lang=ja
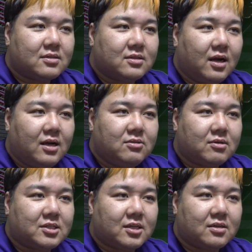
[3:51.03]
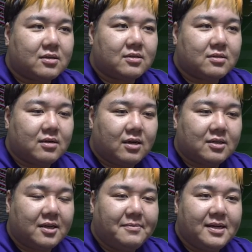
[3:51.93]
と。なんとかして、あ、
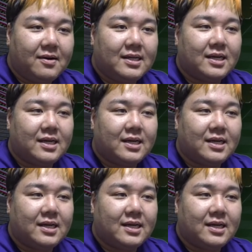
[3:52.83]
ケミが合わ